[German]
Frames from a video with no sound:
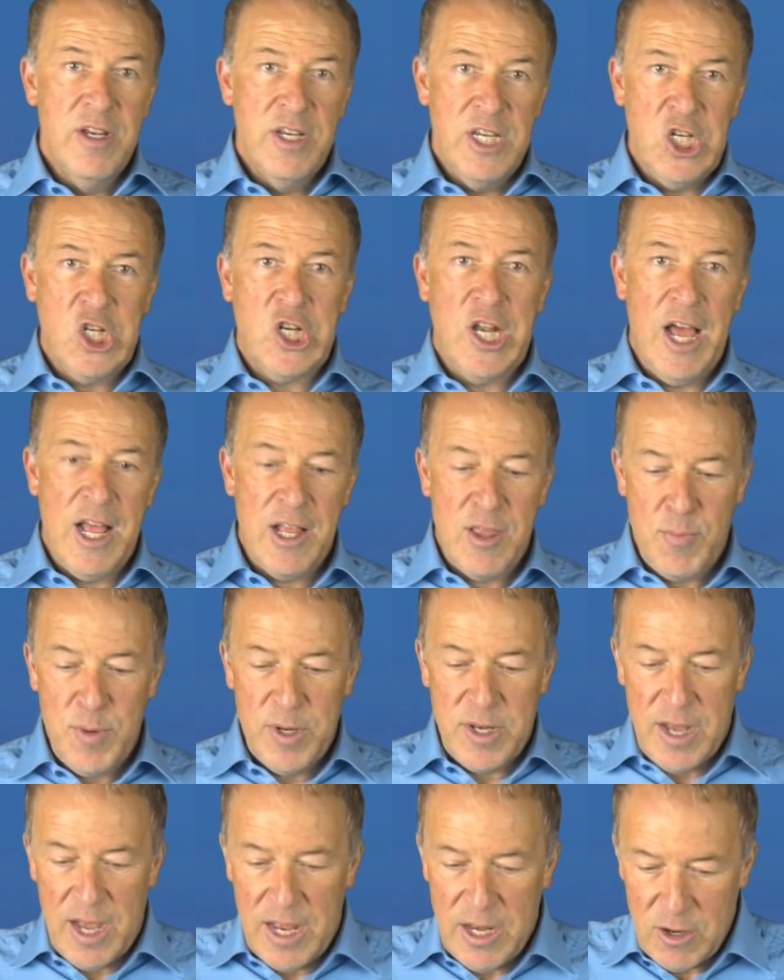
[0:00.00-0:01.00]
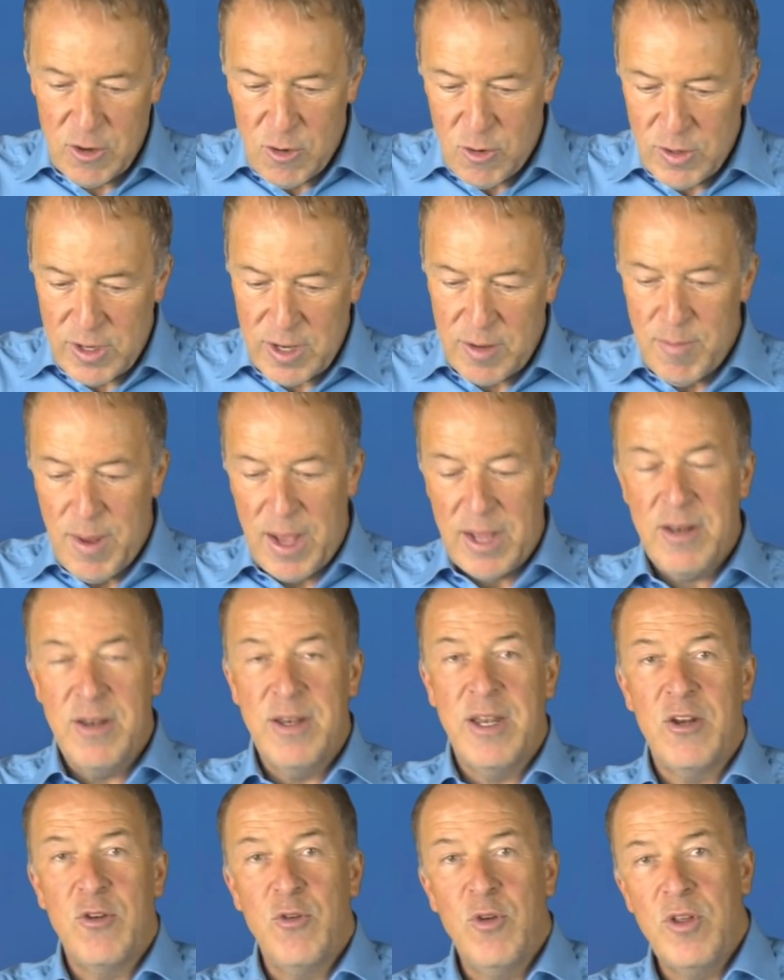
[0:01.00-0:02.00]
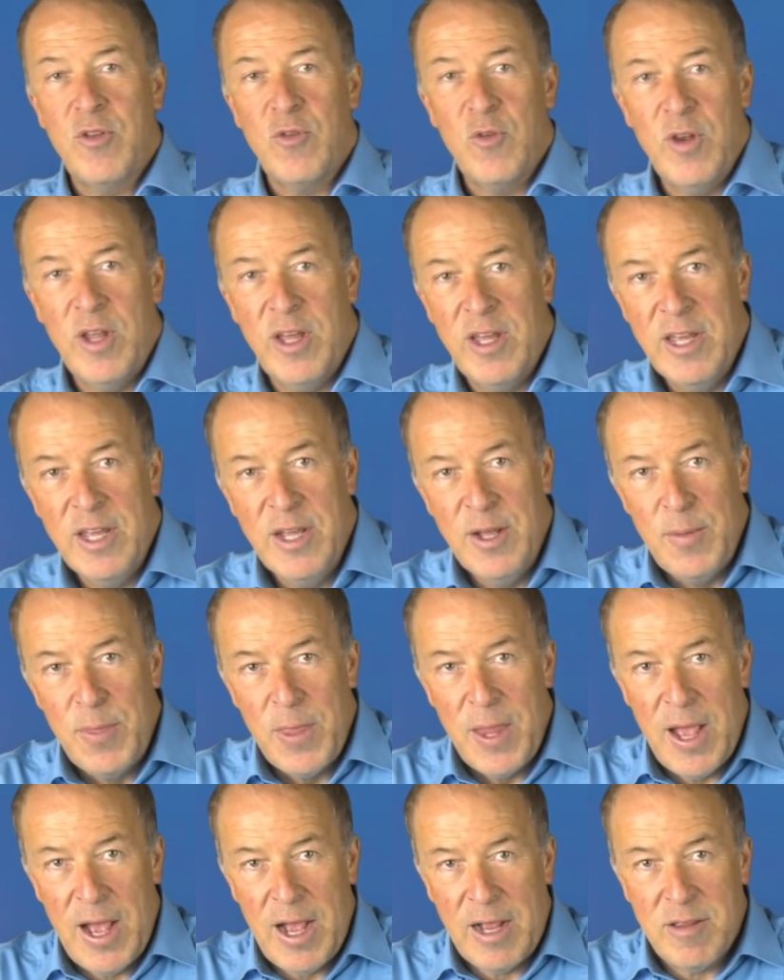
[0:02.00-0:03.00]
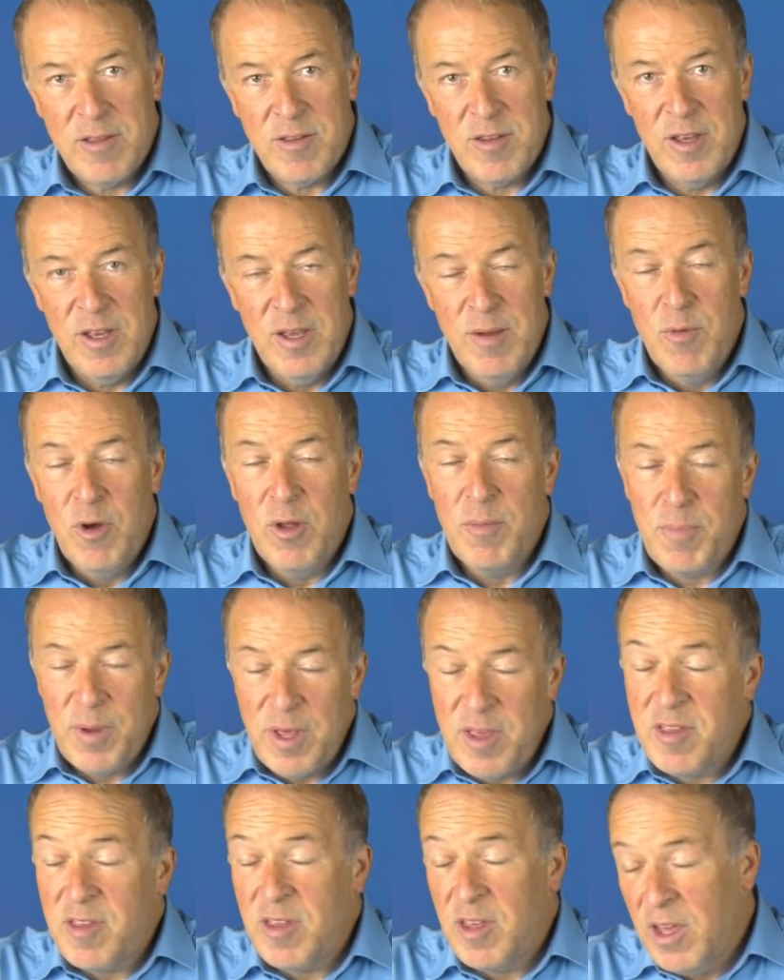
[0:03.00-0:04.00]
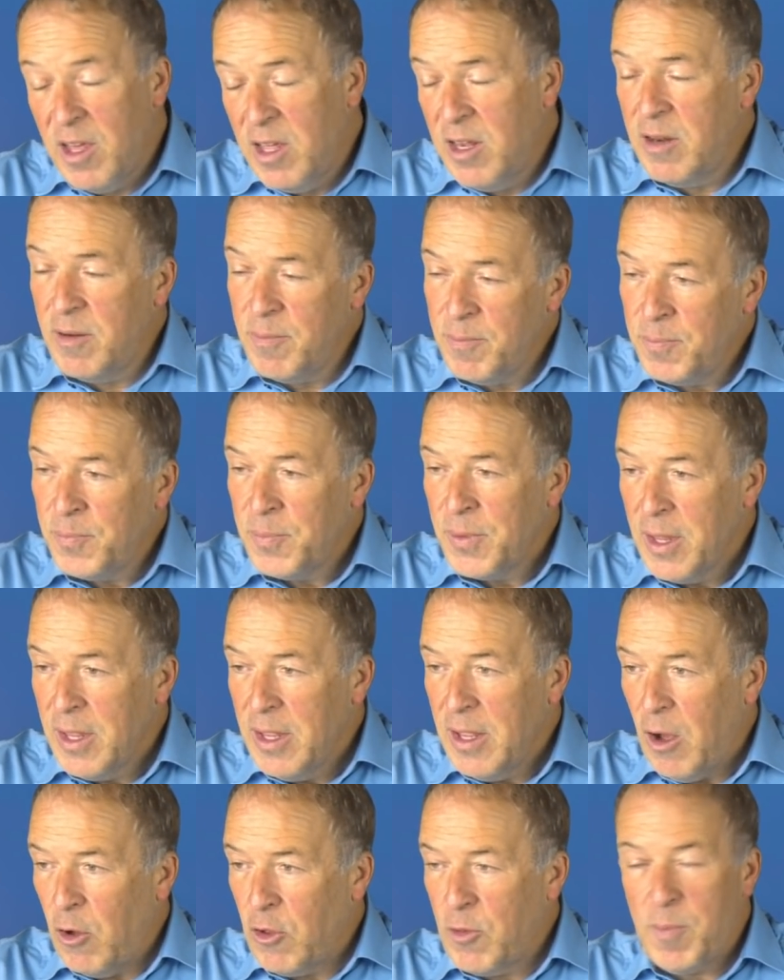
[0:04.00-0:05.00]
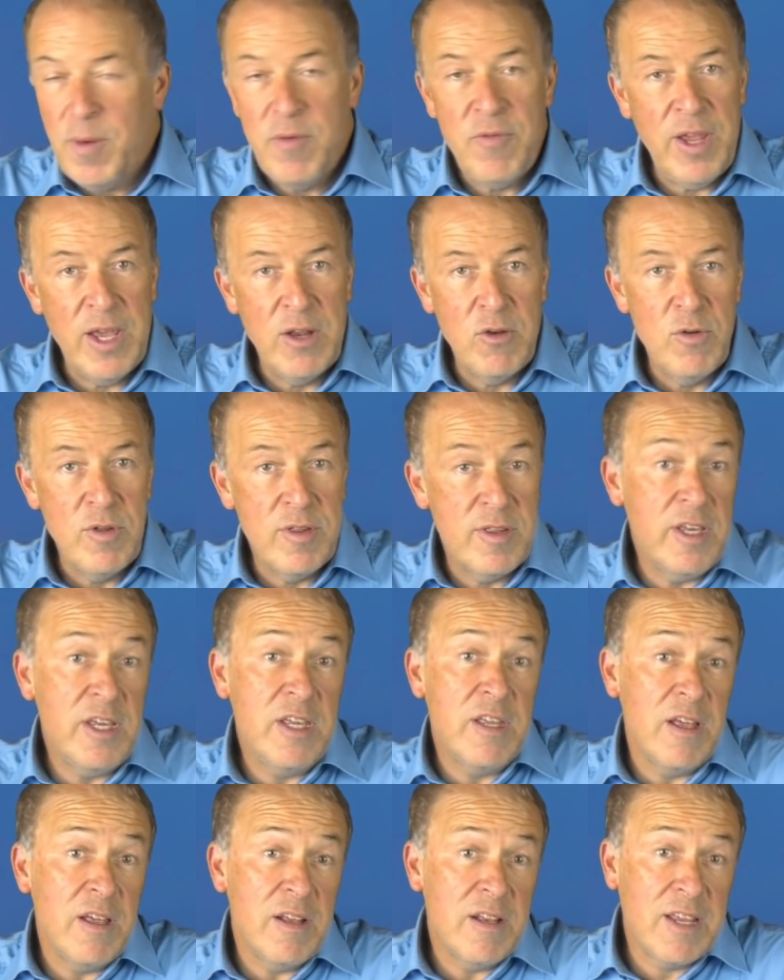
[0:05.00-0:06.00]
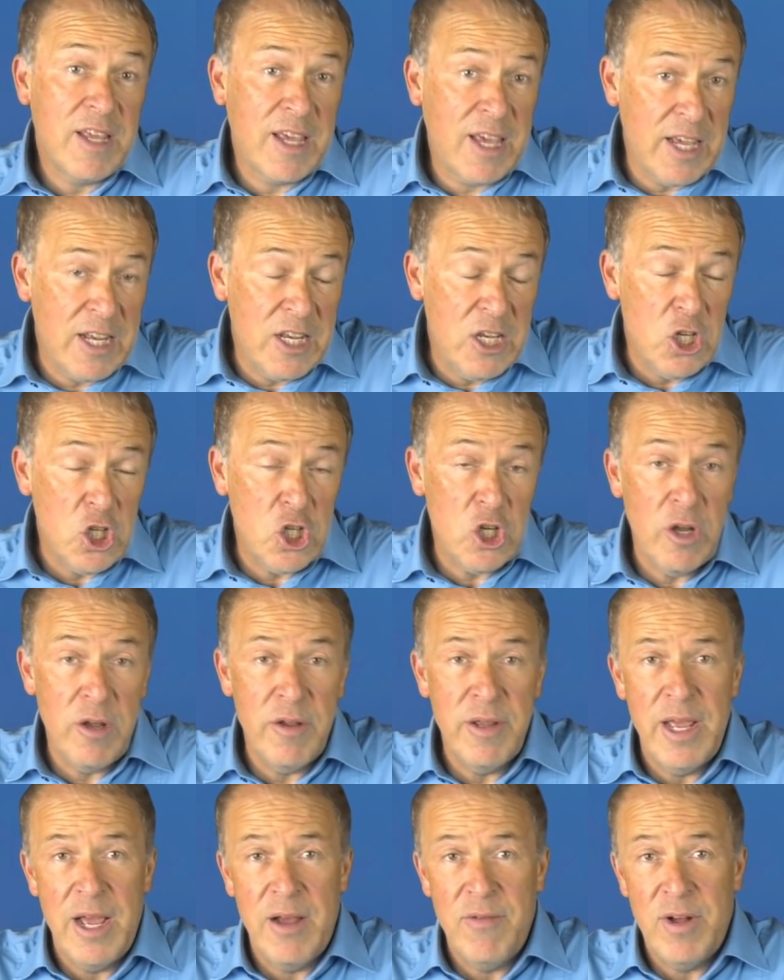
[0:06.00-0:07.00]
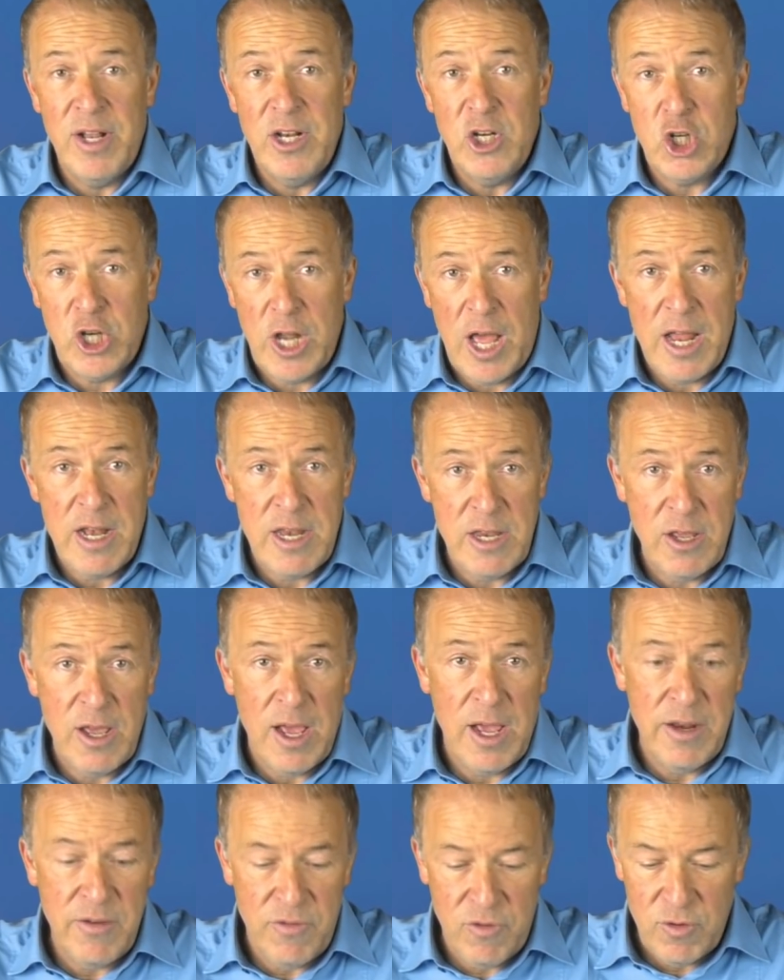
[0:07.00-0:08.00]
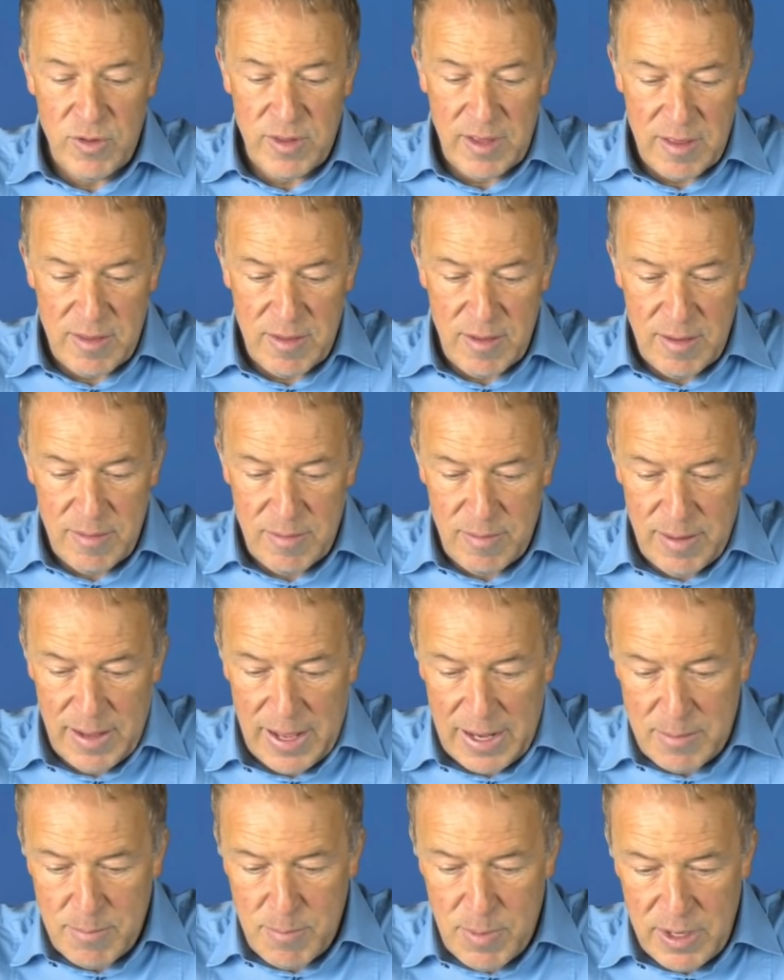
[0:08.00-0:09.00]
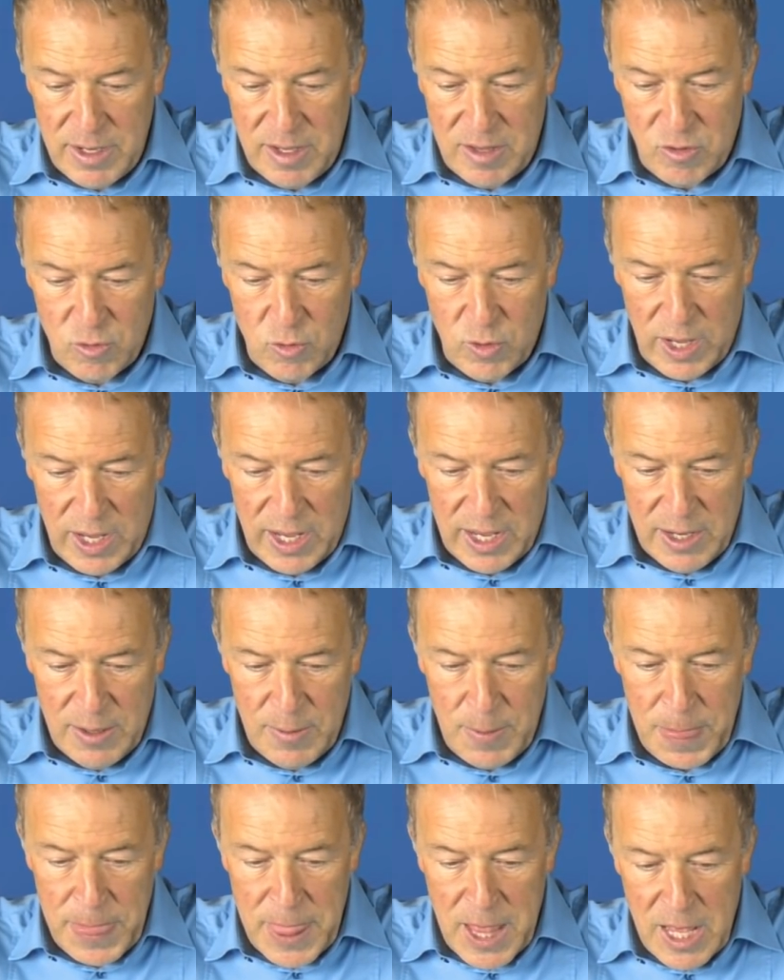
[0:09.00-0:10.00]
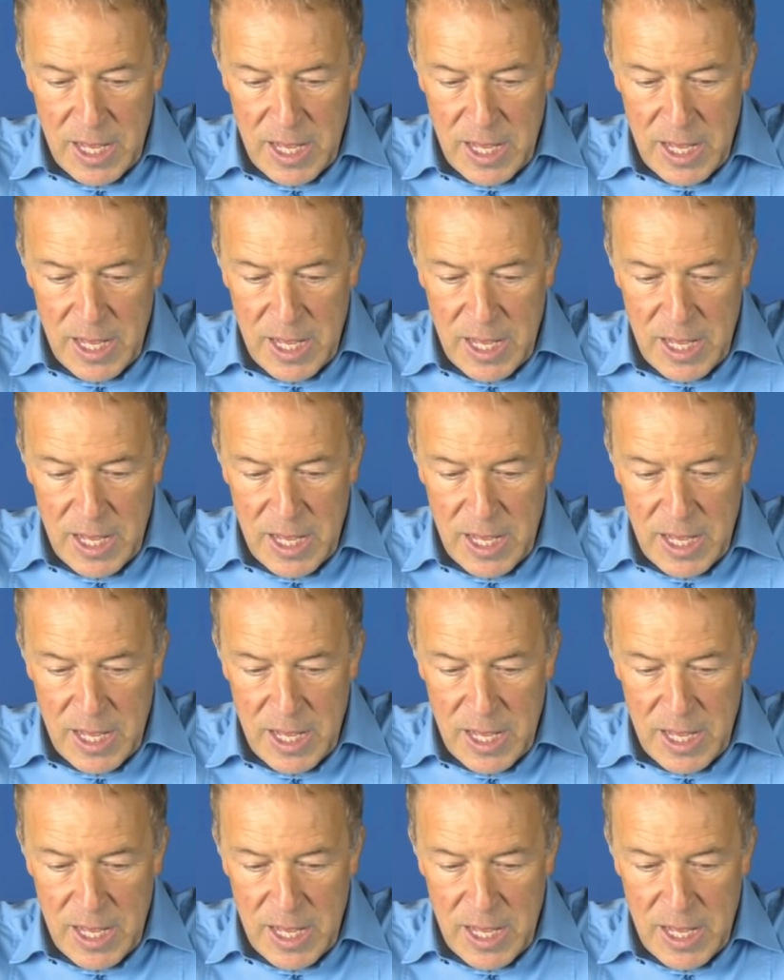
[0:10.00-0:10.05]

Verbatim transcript: Die Staatsbeteiligung, die macht natürlich so eine Aktie immer ein bisschen aus Bewertungssicht kritischer, ja, weil staatlicher Einfluss, das hat man nicht so gern.